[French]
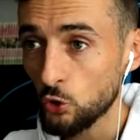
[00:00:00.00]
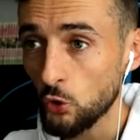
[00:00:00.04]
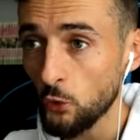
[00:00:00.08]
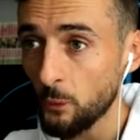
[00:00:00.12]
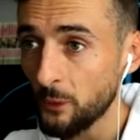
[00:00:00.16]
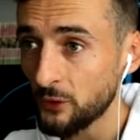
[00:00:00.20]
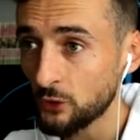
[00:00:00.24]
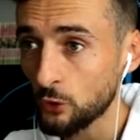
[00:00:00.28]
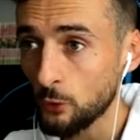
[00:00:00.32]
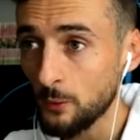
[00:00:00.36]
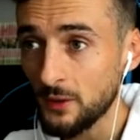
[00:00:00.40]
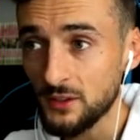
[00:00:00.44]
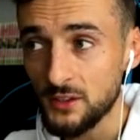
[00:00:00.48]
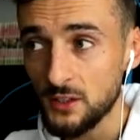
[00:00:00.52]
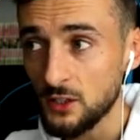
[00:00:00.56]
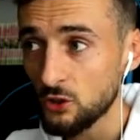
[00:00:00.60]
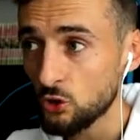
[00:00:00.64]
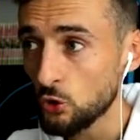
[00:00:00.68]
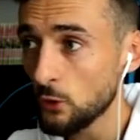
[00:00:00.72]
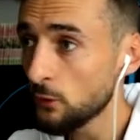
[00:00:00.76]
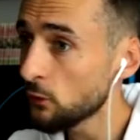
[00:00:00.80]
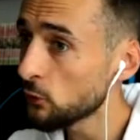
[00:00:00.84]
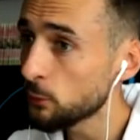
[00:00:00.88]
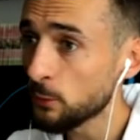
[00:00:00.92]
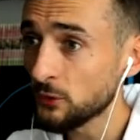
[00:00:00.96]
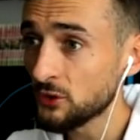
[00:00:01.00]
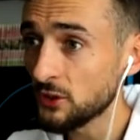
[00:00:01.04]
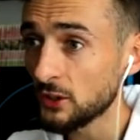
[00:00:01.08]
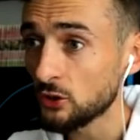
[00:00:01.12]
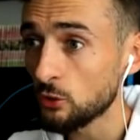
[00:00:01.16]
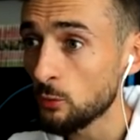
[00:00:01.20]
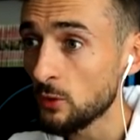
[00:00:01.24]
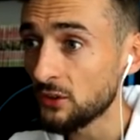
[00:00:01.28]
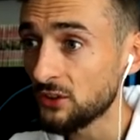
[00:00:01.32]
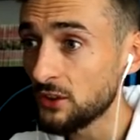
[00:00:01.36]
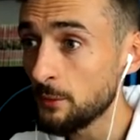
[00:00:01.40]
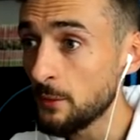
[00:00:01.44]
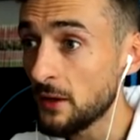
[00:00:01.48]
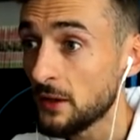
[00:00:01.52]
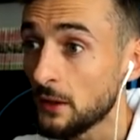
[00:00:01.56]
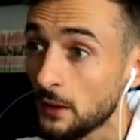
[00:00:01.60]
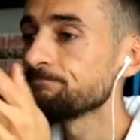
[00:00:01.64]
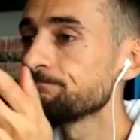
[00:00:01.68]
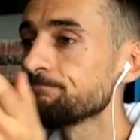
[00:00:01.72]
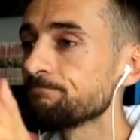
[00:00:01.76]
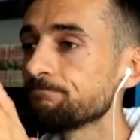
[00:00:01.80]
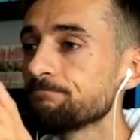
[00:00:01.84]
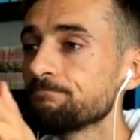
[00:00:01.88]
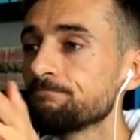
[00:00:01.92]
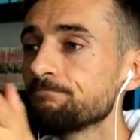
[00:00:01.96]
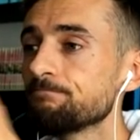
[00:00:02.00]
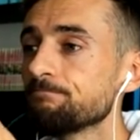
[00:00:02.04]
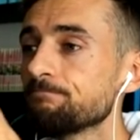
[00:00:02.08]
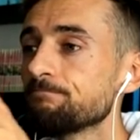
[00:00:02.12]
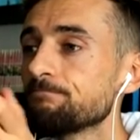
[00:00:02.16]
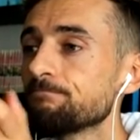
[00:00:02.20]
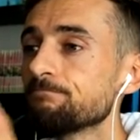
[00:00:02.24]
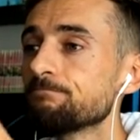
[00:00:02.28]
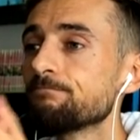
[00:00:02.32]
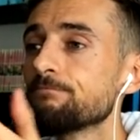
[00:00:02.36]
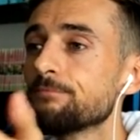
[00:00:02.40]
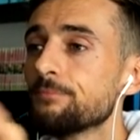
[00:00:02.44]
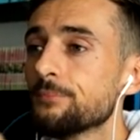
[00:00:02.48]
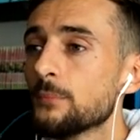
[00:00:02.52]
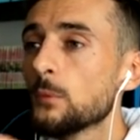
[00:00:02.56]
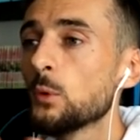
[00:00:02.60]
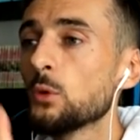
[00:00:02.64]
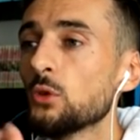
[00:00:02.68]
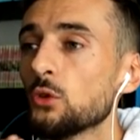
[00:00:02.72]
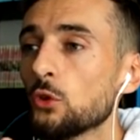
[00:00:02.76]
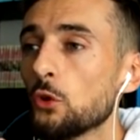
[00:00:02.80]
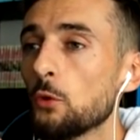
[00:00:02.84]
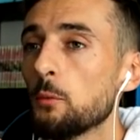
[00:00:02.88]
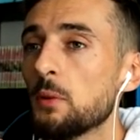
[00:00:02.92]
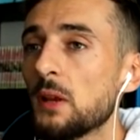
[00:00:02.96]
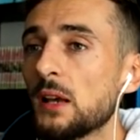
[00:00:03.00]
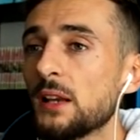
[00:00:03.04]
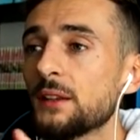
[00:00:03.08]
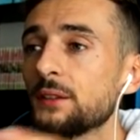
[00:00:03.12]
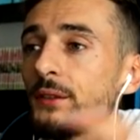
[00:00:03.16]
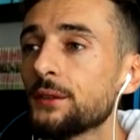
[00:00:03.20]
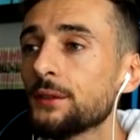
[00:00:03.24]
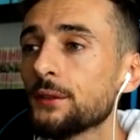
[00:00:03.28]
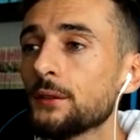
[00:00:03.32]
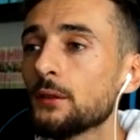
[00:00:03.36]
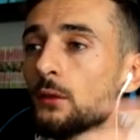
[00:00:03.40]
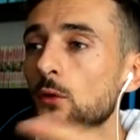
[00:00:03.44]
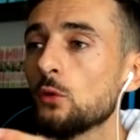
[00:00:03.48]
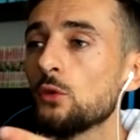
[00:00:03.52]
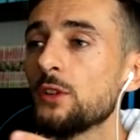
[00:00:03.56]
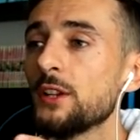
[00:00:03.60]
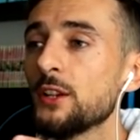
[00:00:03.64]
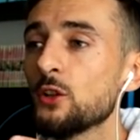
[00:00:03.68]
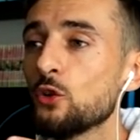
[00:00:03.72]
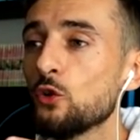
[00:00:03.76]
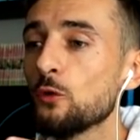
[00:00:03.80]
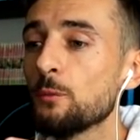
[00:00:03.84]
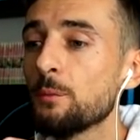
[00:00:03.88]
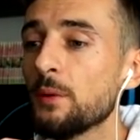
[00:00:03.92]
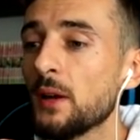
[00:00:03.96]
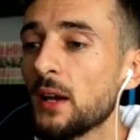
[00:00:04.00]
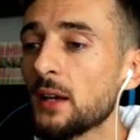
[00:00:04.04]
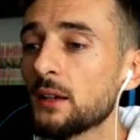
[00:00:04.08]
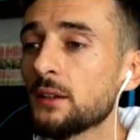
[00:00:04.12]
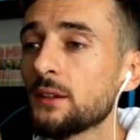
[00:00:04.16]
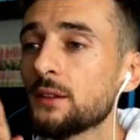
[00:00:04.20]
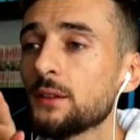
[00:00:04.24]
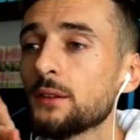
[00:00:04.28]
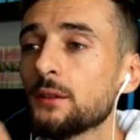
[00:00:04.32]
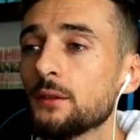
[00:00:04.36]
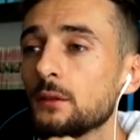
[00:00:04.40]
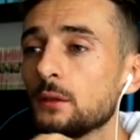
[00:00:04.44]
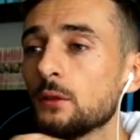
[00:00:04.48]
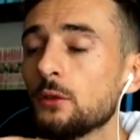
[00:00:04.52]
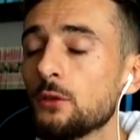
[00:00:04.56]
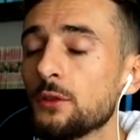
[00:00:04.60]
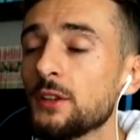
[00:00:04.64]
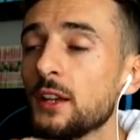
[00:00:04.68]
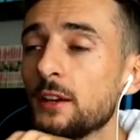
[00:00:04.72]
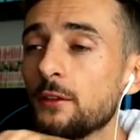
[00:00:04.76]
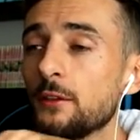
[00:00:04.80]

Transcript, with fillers: chauves parce que le mec il est chauve, je pense directement à Siman. On se replace, on est compact, on